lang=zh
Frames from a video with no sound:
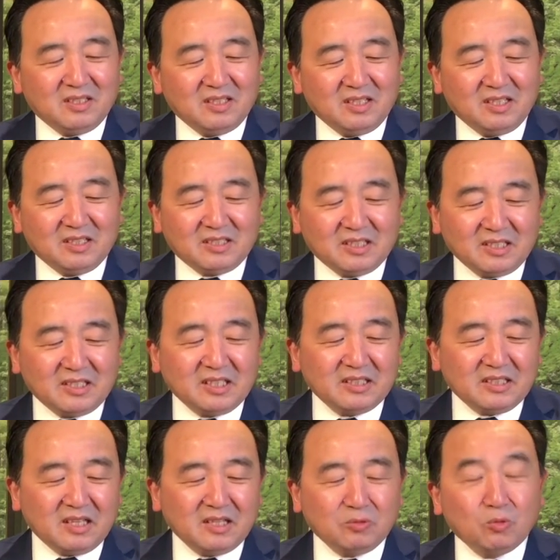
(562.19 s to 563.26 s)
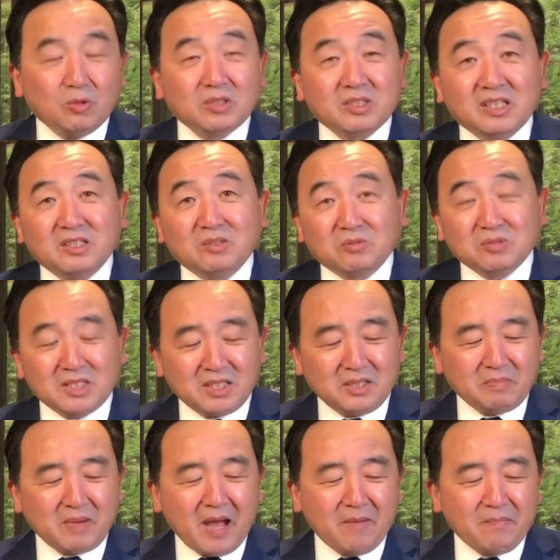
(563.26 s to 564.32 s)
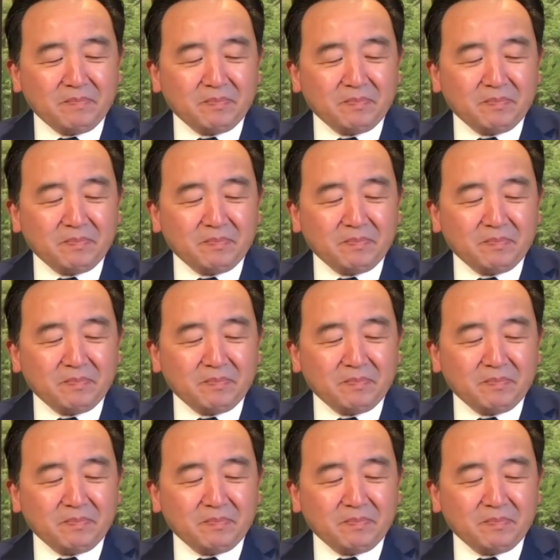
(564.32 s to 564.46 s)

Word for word: 呃，这些很多是一种期盼，